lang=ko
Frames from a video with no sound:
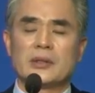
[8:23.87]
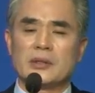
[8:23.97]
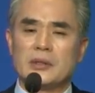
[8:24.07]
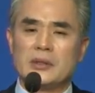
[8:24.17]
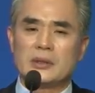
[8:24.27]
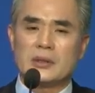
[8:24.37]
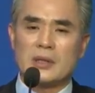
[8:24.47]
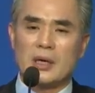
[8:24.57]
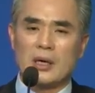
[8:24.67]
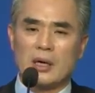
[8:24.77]

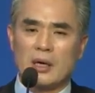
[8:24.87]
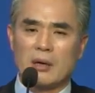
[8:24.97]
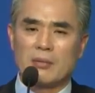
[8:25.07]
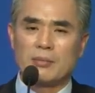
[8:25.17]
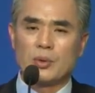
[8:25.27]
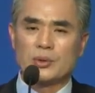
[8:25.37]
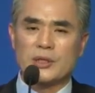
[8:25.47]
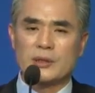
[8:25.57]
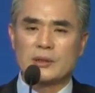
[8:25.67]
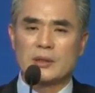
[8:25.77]
이렇게
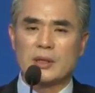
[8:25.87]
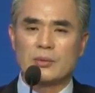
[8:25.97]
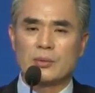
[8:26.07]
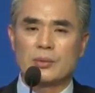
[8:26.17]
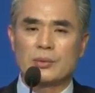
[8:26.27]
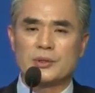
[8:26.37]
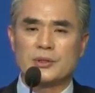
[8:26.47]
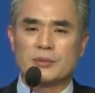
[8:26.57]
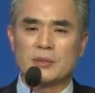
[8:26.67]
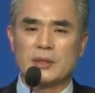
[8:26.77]
묘사를 하고
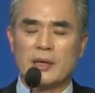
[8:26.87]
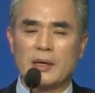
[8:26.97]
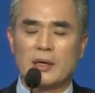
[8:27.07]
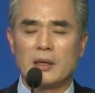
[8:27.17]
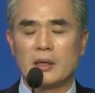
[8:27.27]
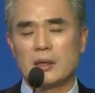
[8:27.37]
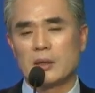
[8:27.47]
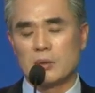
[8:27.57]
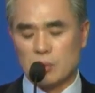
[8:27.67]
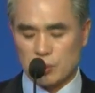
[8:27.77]
있습니다.
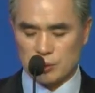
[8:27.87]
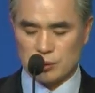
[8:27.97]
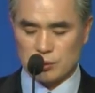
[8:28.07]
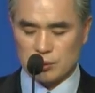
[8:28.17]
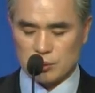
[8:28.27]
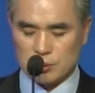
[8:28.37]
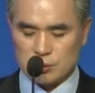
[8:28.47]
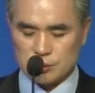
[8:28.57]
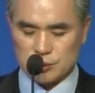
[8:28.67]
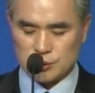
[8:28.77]
고린도
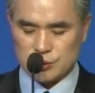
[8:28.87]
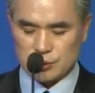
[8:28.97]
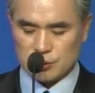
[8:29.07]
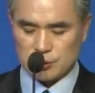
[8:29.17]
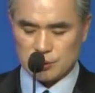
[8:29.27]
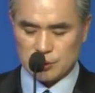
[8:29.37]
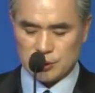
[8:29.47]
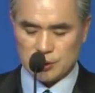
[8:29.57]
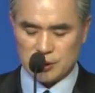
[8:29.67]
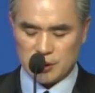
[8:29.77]

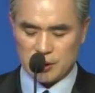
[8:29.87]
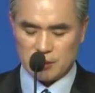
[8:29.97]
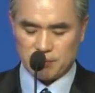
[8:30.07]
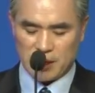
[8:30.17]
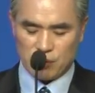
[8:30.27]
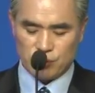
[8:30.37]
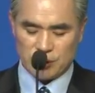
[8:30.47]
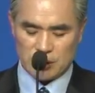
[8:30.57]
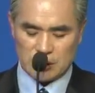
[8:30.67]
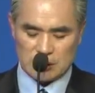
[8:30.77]
전서인데
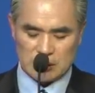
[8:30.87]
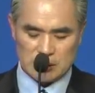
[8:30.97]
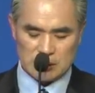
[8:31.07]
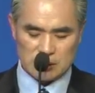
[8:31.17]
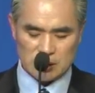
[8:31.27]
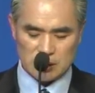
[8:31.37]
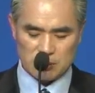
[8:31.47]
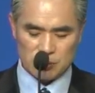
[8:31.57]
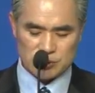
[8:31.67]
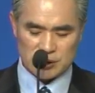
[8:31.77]
바울이 이렇게
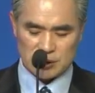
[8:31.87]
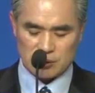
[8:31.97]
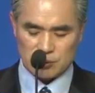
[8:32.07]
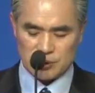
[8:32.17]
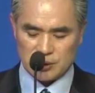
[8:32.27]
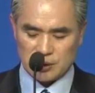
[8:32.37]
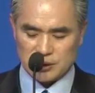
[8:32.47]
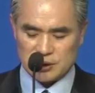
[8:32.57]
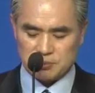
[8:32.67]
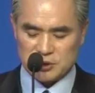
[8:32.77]
묘사를 하고 있는데
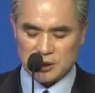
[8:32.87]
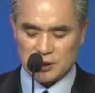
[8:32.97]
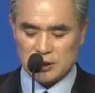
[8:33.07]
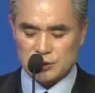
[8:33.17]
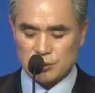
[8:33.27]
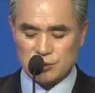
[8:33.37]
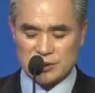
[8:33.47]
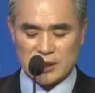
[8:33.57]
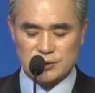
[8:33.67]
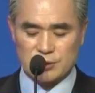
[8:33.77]
10장 1절로
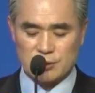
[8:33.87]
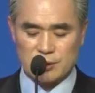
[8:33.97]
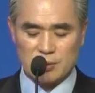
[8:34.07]
4절 한번